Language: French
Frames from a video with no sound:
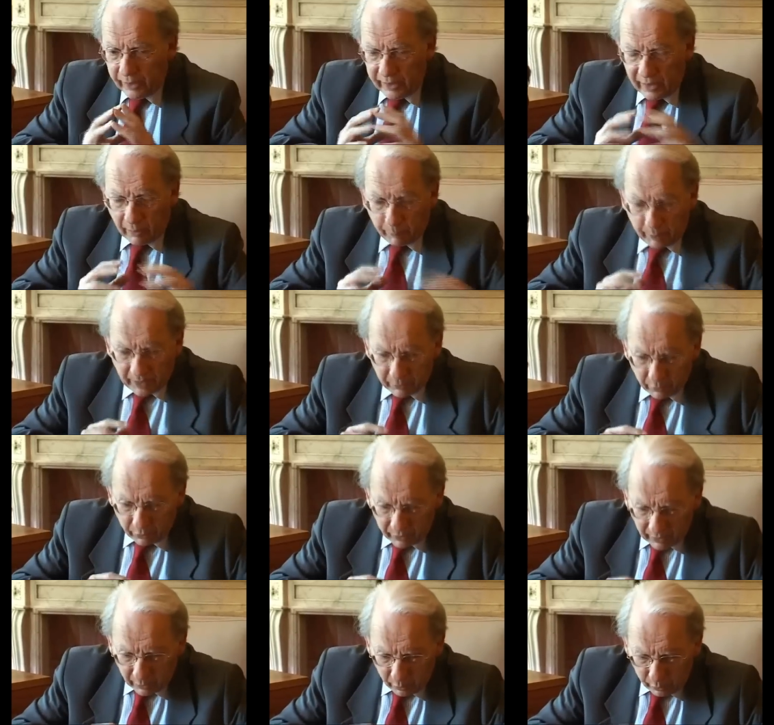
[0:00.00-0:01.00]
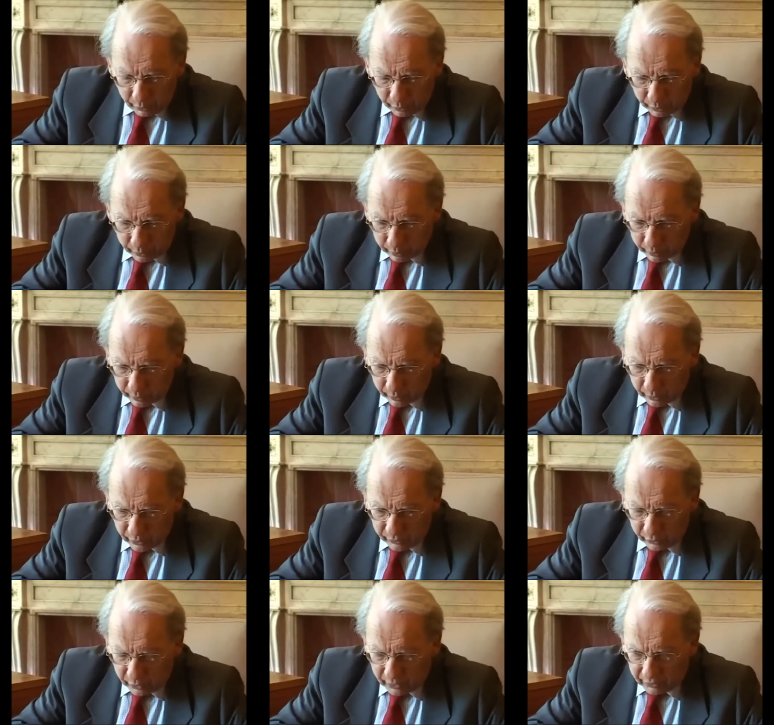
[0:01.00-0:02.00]
Il n'y a pas de salut au
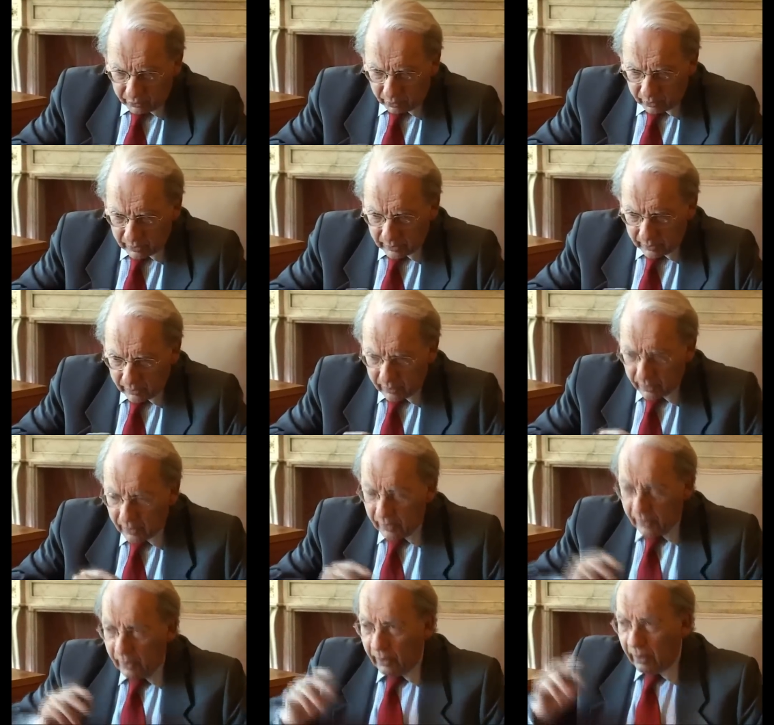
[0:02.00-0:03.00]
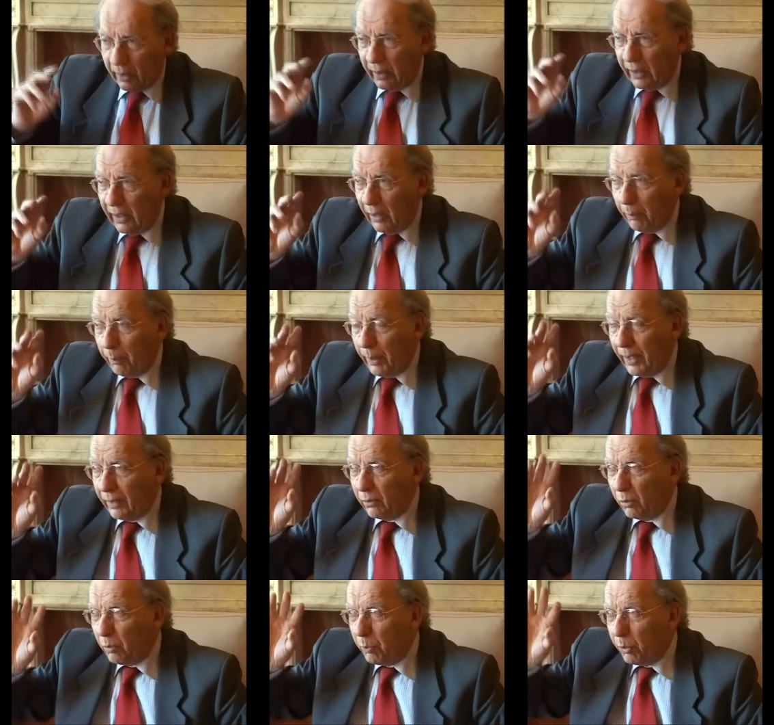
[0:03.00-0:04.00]
niveau national. Il n'y a
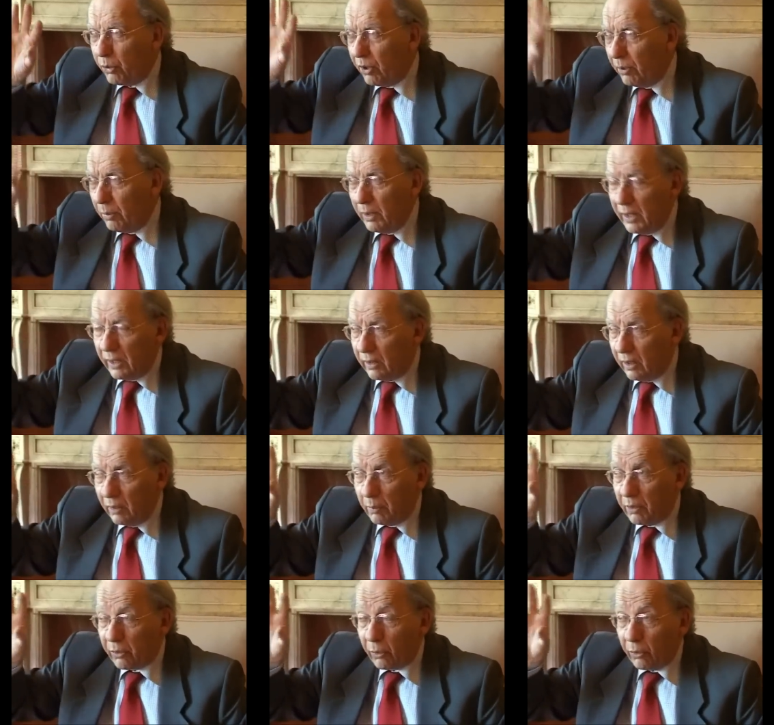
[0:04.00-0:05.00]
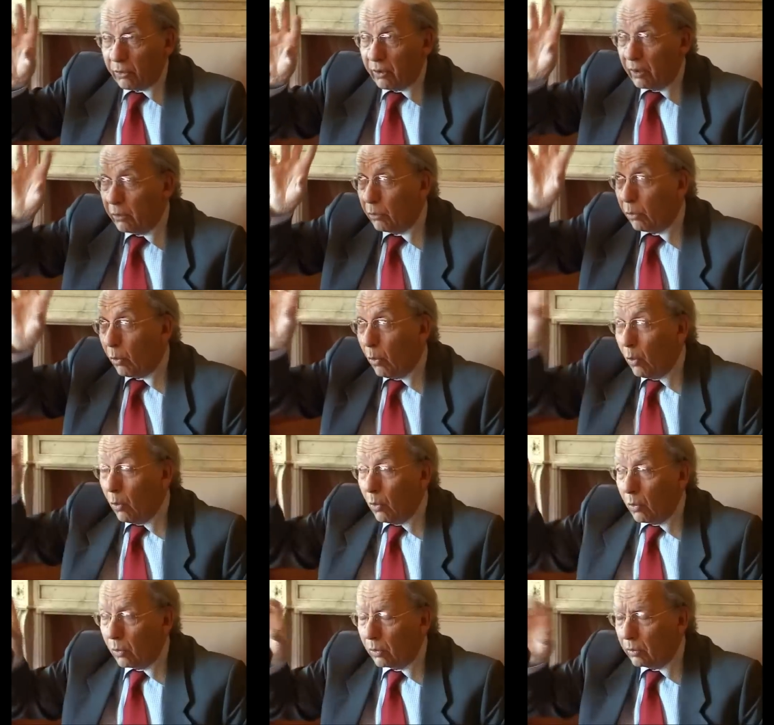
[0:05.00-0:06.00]
pas de possibilité, parce que c'est
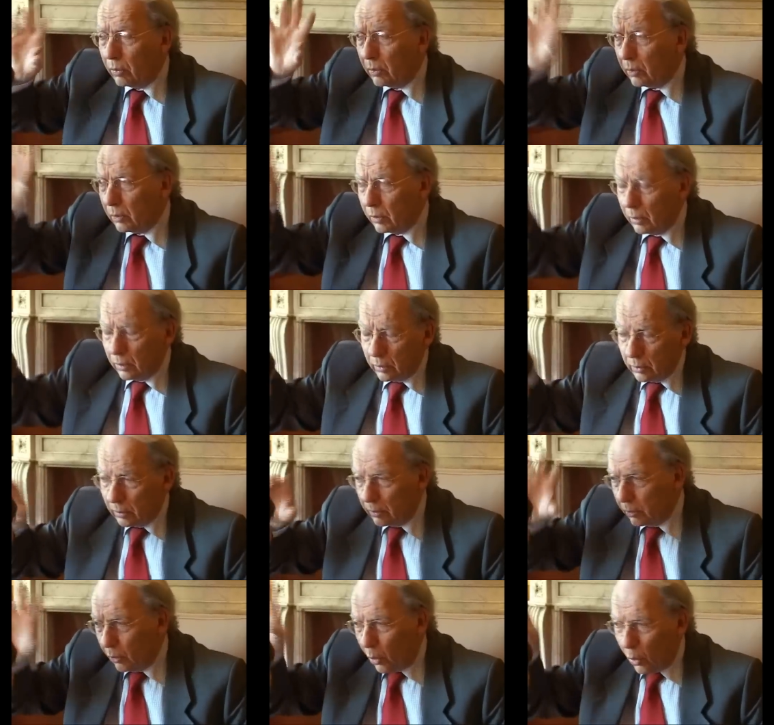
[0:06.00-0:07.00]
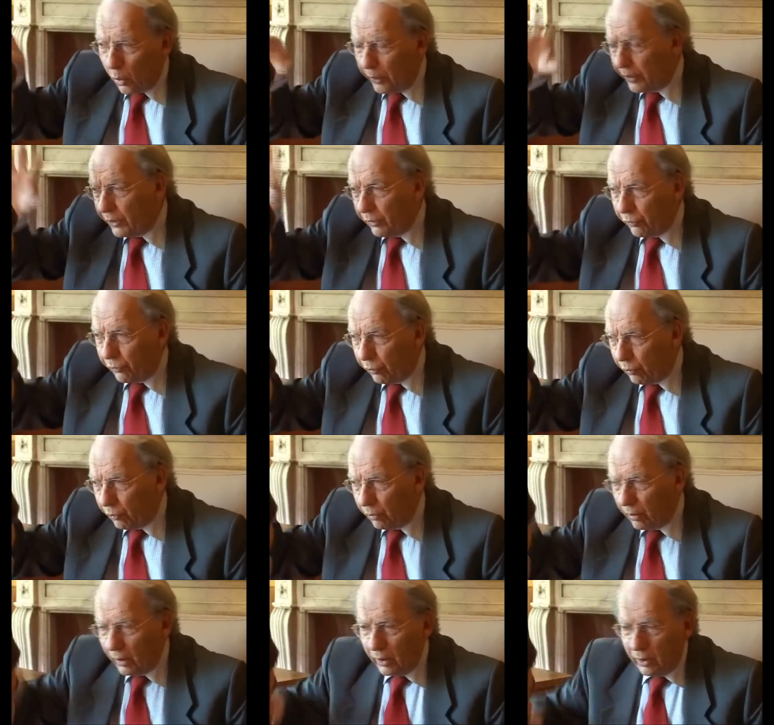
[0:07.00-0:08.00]
trop euh, gros et
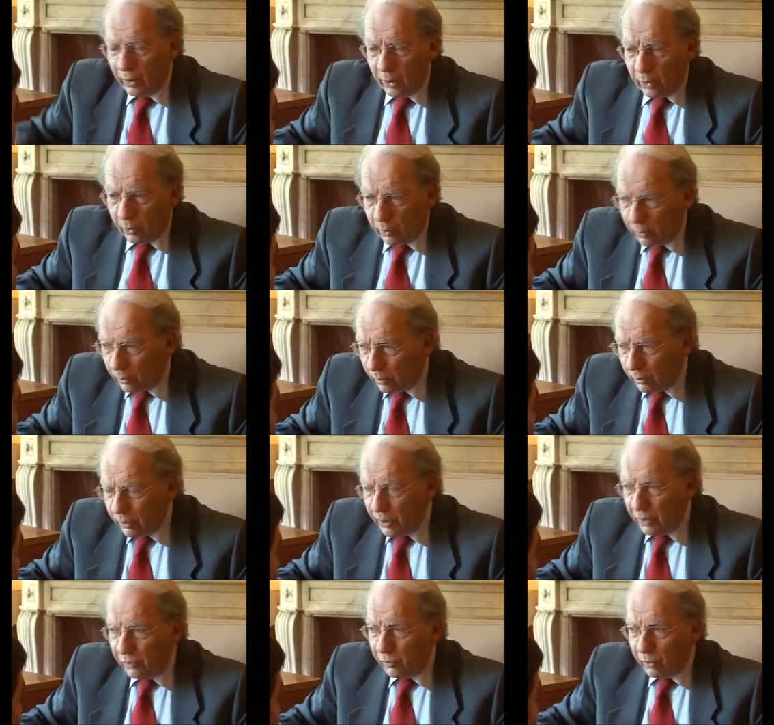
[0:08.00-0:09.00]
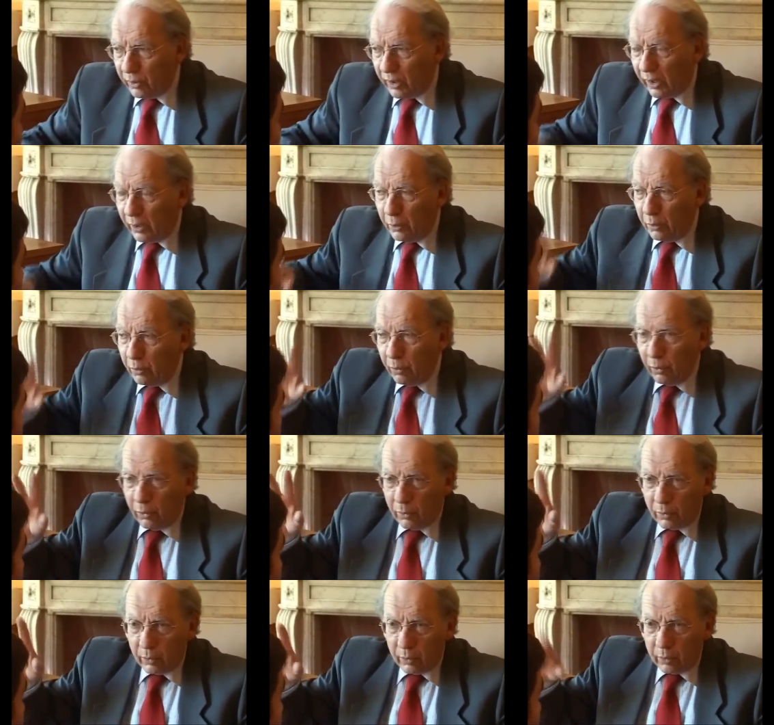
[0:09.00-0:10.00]
diffus au, niveau des
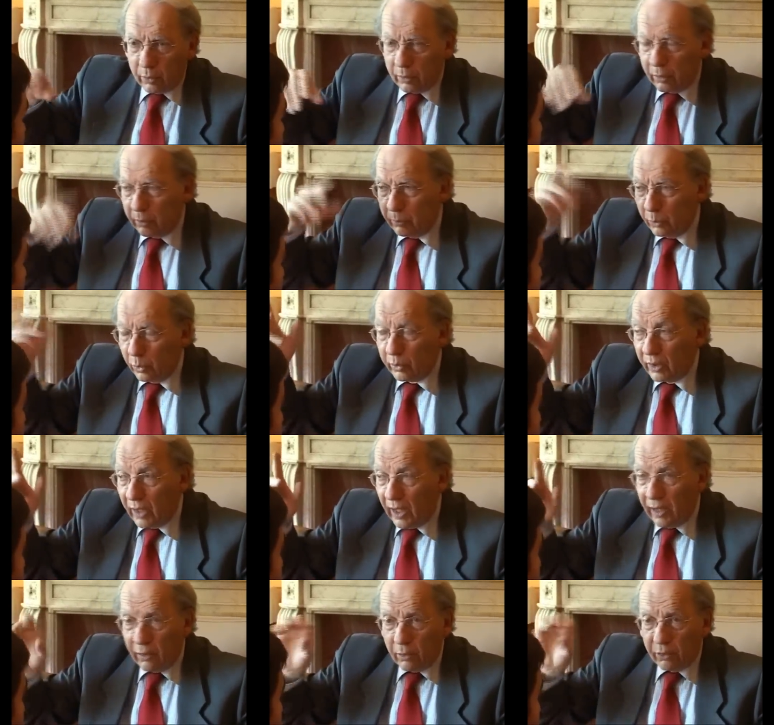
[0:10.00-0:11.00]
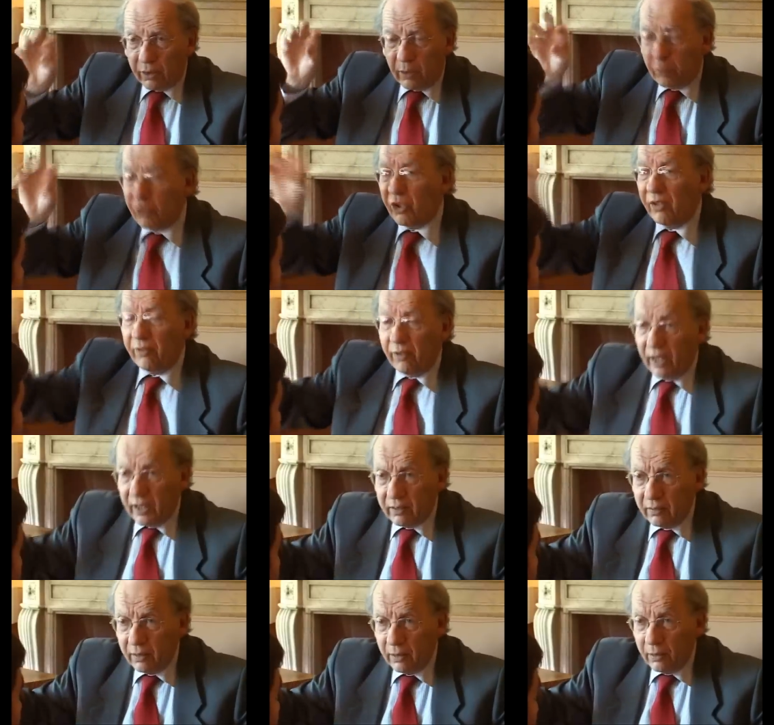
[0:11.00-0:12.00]
réunions euh, mondiales, type
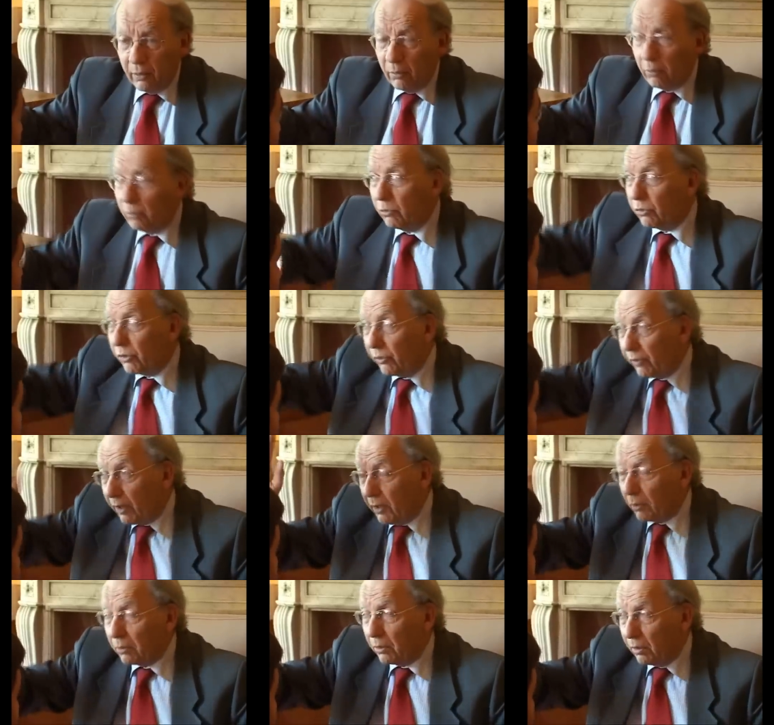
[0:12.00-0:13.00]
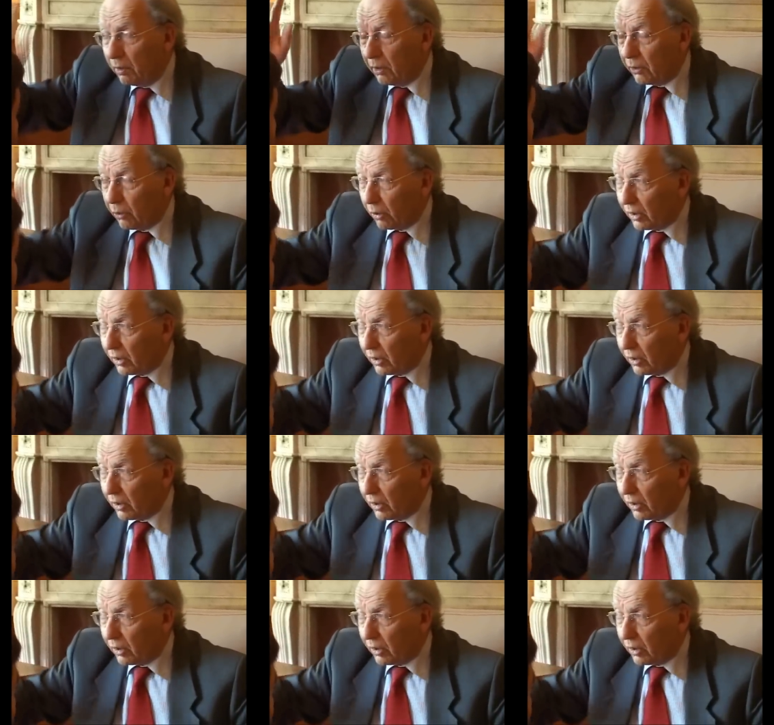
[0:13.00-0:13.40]
G20. G20, on donne des